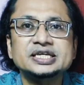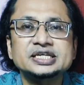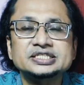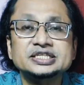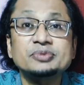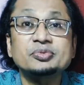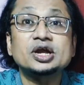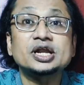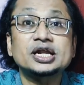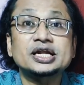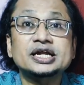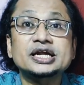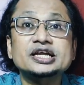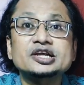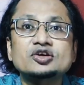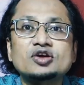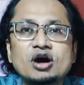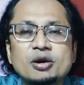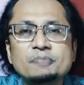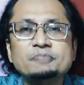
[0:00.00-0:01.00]
যে ময়লার গাড়ি
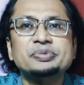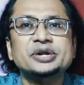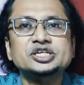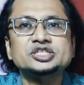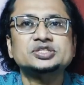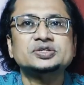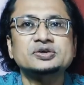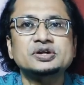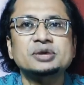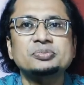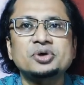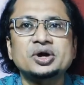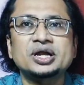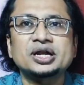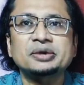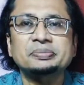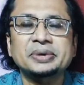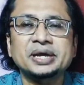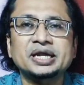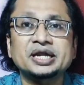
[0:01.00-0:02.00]
কম্প্রেস করে
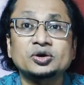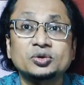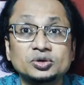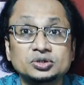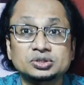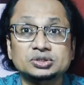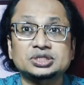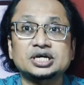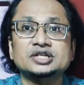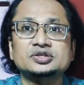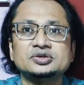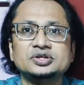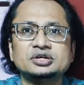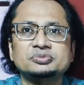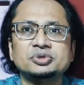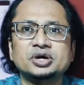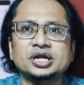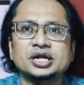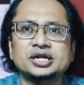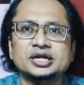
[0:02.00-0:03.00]
ময়লা ফেলে অত্যাধুনিক
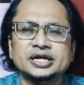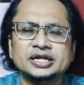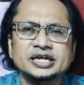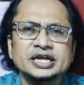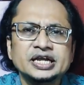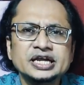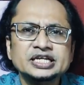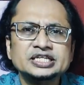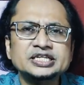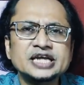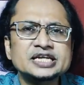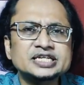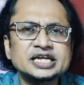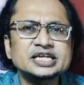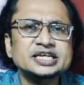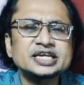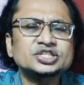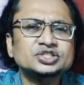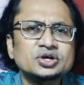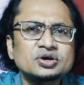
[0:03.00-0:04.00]
ময়লার গাড়ি সেটা
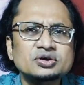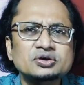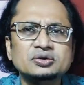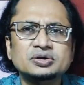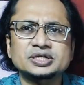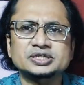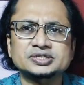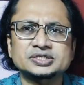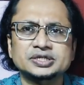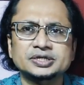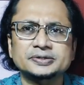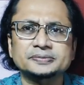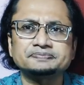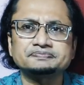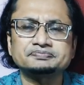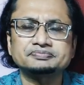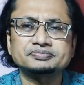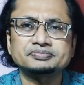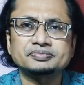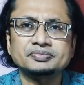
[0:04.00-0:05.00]
নিয়ে শোক করেছেন
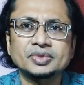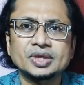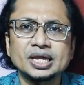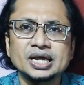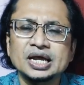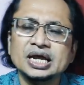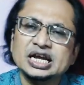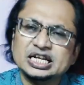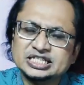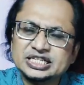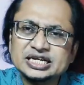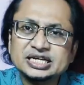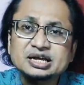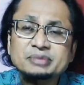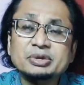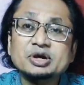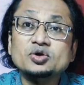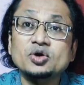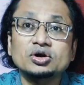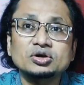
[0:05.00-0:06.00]
যেখানে
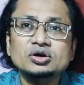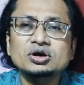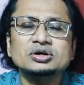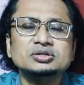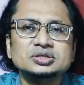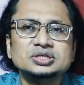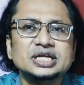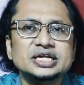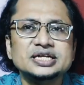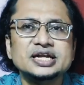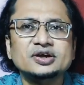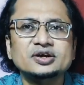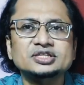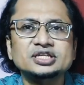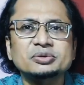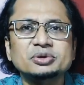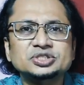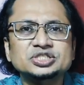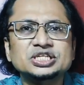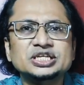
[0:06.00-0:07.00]
আমরা গণহত্যা নিয়ে
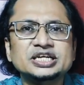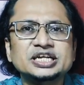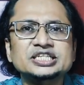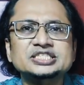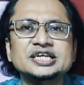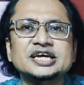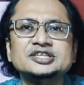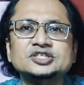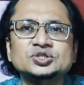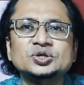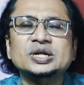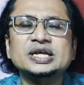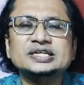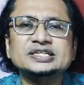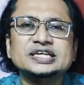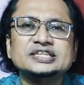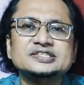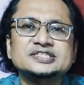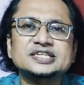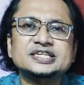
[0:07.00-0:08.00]
কথা বলছি সেখানে ছাত্রলীগ
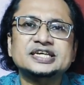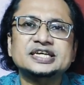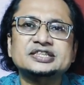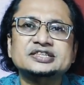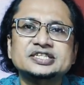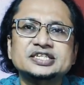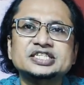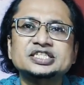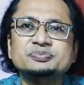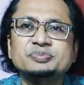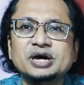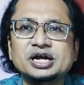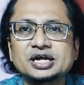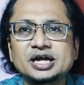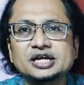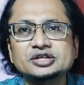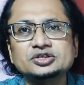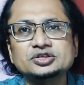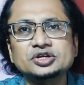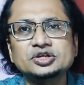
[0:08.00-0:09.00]
নেত্রীকে ত্রিশ বার
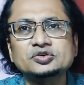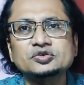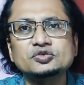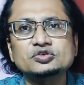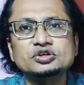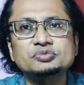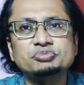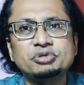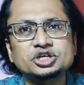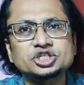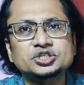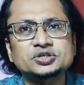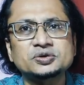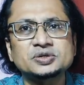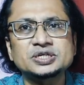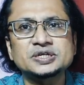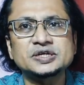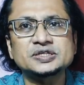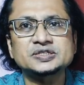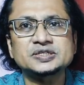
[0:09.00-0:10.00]
কান ধরে উঠবস
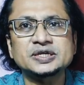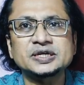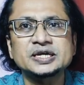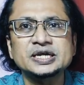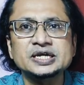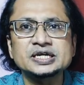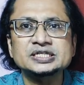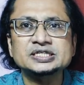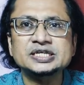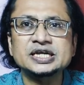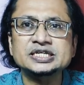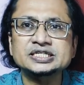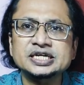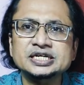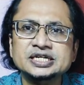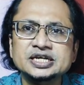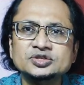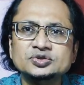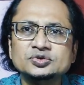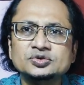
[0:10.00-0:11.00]
করিয়েছে সেটা
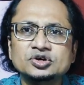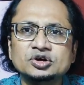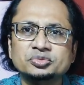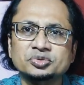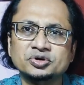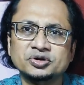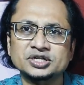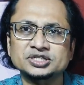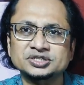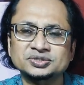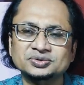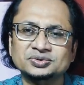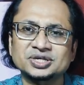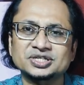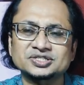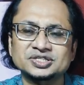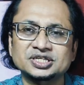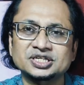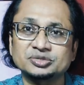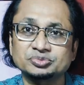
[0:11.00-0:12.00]
নিয়ে দুঃখ প্রকাশ
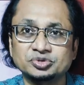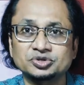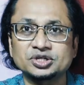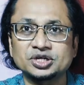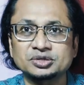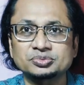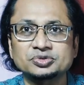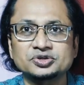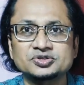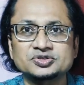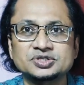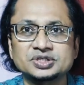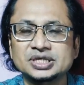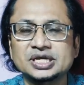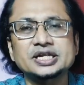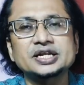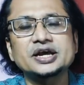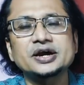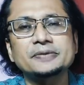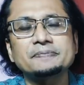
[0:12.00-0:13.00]
করেছেন এই প্রধানমন্ত্রী তাই না